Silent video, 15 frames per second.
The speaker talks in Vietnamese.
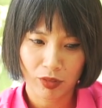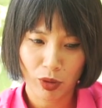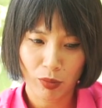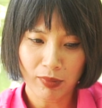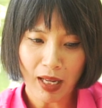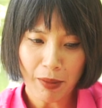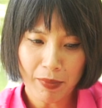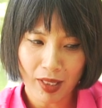
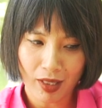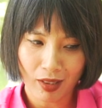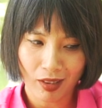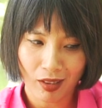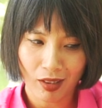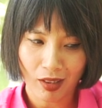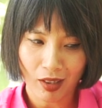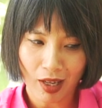chúng ta bị
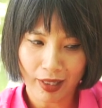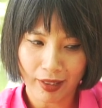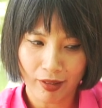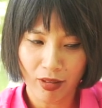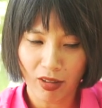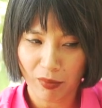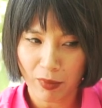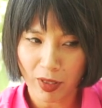ảnh
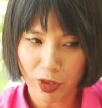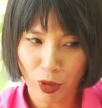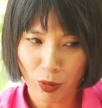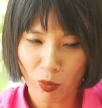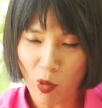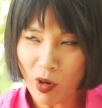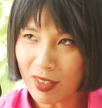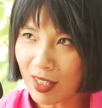hưởng bởi
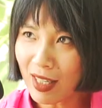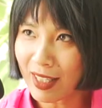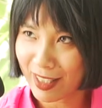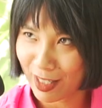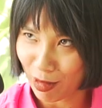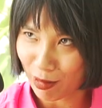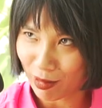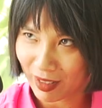Trung Quốc rất là
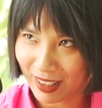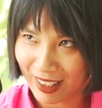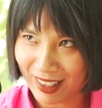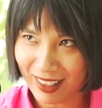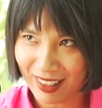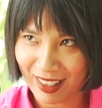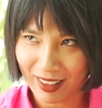nhiều cái ừ.